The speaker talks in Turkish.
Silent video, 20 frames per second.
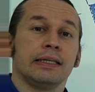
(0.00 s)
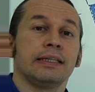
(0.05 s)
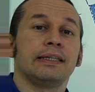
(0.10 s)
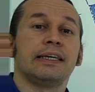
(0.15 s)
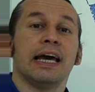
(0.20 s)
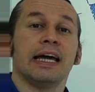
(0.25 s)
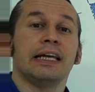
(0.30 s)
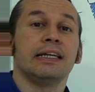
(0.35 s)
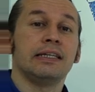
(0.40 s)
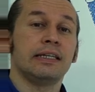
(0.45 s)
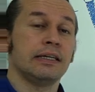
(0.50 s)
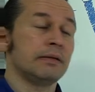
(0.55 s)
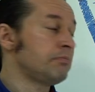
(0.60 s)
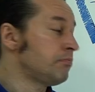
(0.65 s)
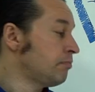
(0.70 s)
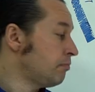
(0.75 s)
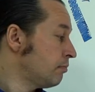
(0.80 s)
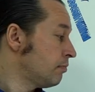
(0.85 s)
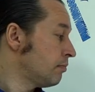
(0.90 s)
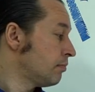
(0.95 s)

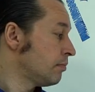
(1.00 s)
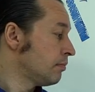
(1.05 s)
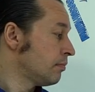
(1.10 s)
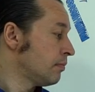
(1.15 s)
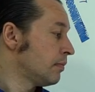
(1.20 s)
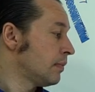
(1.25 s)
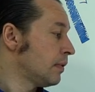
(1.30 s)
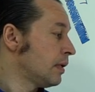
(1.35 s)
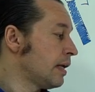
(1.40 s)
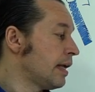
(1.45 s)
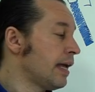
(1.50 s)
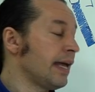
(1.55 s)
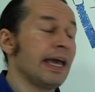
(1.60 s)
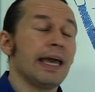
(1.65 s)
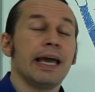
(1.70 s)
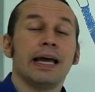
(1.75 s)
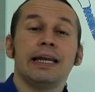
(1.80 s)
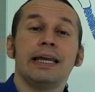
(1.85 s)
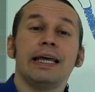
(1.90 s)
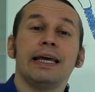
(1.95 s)
kendim
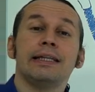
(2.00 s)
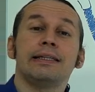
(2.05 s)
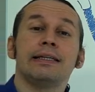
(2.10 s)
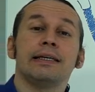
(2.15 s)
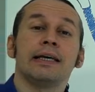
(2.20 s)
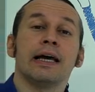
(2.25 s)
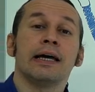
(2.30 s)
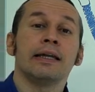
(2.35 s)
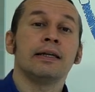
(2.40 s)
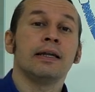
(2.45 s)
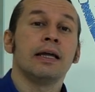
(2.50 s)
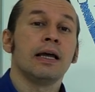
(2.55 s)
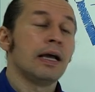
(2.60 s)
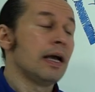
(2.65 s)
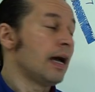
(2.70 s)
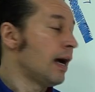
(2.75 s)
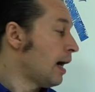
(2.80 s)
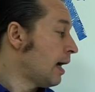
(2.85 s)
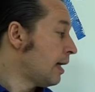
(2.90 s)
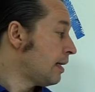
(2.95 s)
erledigen
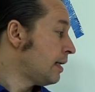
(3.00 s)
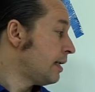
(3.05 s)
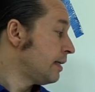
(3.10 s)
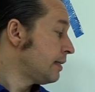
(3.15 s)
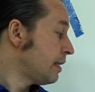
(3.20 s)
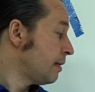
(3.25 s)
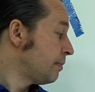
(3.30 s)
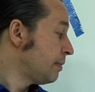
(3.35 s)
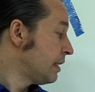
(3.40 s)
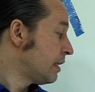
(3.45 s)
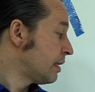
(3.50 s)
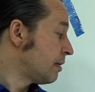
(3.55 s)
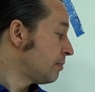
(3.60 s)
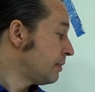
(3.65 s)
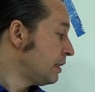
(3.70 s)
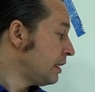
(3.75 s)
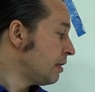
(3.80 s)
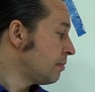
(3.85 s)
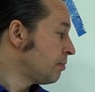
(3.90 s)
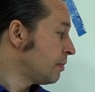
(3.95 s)

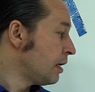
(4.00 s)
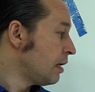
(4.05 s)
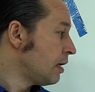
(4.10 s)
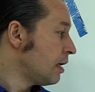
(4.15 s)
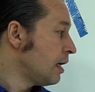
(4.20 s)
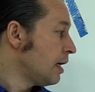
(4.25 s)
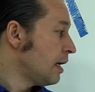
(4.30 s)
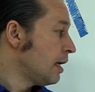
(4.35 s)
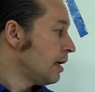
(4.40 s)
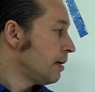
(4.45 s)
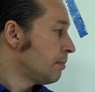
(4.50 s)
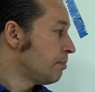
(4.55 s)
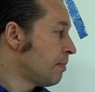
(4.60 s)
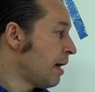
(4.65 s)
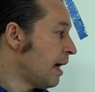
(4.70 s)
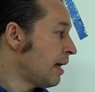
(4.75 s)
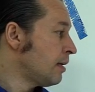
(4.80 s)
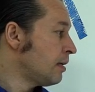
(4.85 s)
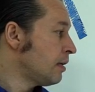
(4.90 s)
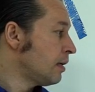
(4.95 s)
halledebilirim değil mi?
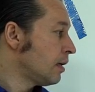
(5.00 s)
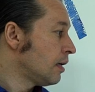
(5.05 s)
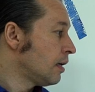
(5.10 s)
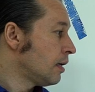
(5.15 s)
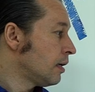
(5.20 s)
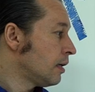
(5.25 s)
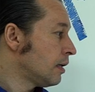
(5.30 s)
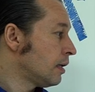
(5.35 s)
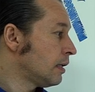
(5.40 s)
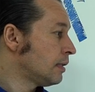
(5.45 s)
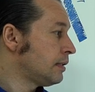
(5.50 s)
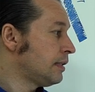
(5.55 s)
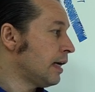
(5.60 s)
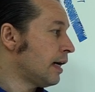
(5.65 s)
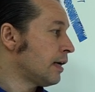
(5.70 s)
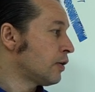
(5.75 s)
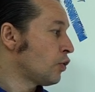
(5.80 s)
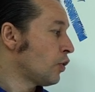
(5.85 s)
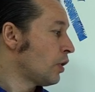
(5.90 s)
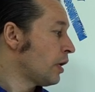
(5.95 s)
Ben e,
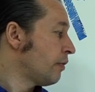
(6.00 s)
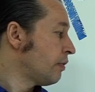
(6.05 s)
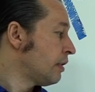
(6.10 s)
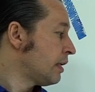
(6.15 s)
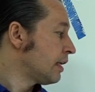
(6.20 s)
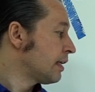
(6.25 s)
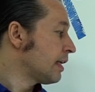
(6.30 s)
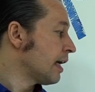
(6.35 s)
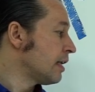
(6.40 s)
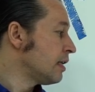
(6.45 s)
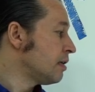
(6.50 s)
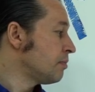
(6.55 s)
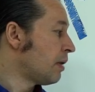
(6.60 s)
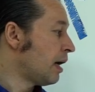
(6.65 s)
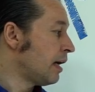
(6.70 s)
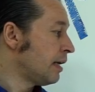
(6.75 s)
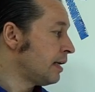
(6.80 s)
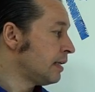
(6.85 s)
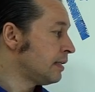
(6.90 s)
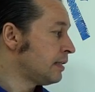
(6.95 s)
diğer görevleri kendim
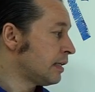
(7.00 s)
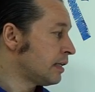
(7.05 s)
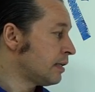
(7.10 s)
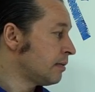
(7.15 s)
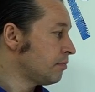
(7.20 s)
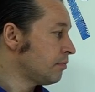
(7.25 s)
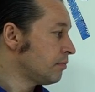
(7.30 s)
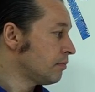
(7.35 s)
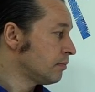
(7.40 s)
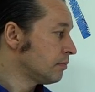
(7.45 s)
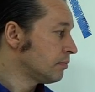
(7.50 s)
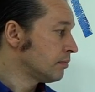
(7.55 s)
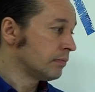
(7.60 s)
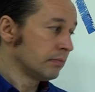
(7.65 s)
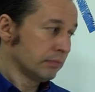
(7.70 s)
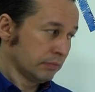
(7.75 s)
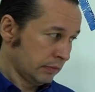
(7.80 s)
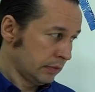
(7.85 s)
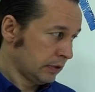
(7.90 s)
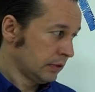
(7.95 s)
hallederim
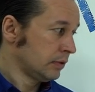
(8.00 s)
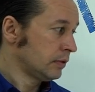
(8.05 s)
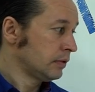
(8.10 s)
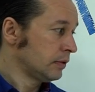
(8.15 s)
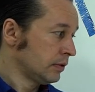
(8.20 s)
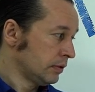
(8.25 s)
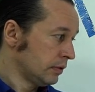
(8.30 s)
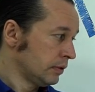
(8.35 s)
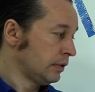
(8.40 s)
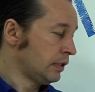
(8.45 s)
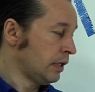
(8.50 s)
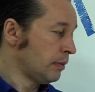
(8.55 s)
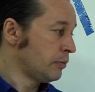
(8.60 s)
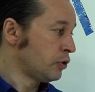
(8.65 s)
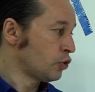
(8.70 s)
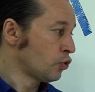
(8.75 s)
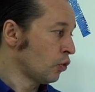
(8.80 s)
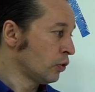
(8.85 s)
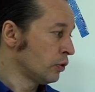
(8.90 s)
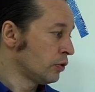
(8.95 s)

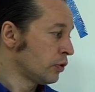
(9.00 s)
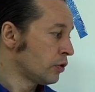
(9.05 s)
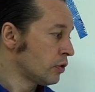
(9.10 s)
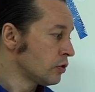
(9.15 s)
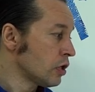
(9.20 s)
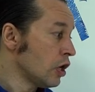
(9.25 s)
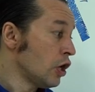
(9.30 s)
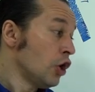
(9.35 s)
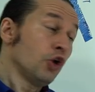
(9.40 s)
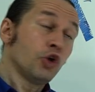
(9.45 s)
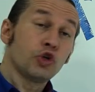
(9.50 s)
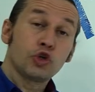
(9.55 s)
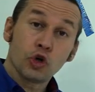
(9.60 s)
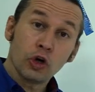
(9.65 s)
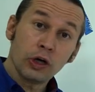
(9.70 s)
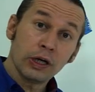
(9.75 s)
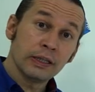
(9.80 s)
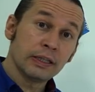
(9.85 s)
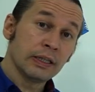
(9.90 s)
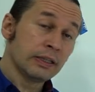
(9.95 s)
demiş oluyoruz.
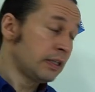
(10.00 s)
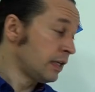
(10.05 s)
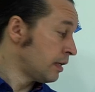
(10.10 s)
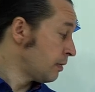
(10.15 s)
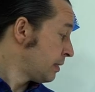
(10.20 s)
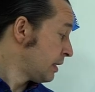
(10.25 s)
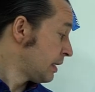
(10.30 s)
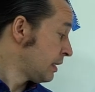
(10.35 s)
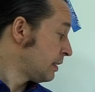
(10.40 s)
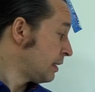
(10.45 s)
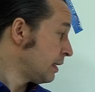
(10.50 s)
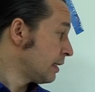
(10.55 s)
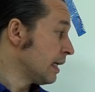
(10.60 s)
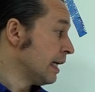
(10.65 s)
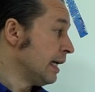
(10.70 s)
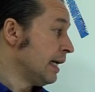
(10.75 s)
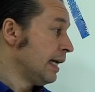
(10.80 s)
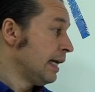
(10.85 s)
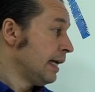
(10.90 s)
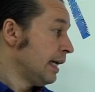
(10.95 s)
Şöyle de
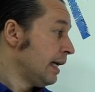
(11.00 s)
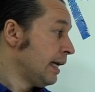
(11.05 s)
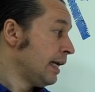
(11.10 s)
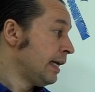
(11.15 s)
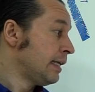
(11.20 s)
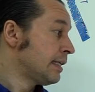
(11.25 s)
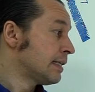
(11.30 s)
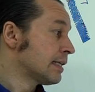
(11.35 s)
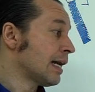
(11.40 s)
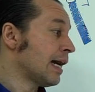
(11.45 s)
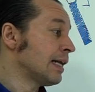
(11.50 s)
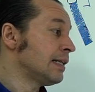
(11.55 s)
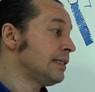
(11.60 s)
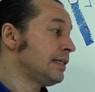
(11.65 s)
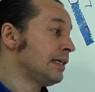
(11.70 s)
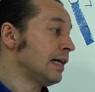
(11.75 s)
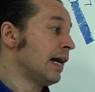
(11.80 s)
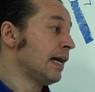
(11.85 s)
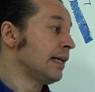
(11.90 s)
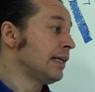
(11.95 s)
diyebilirdik. Ich kann
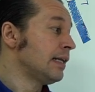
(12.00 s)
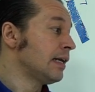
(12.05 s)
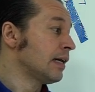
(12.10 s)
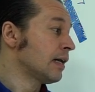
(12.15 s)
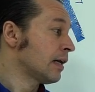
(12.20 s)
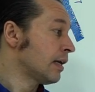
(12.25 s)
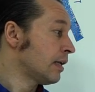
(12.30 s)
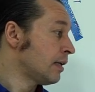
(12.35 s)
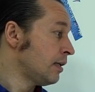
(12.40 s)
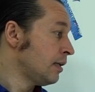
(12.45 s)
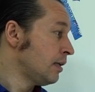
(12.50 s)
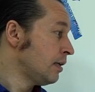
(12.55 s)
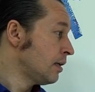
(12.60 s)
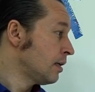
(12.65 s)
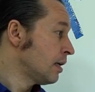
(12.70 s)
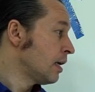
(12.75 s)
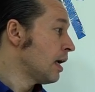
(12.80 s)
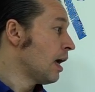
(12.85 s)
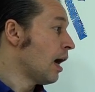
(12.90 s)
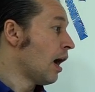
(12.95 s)
die anderen
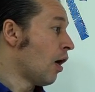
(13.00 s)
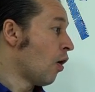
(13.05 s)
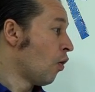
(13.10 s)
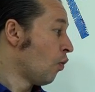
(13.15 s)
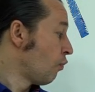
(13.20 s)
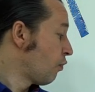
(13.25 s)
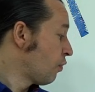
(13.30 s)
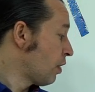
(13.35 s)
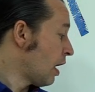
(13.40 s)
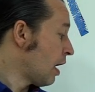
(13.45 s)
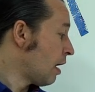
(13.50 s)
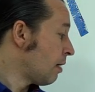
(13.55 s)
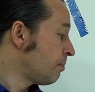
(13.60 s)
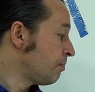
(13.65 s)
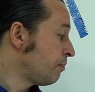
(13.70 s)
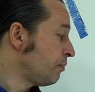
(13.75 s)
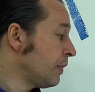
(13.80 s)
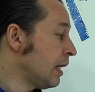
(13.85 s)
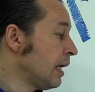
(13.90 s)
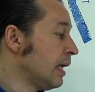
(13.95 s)

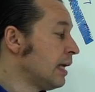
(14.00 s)
Aufgaben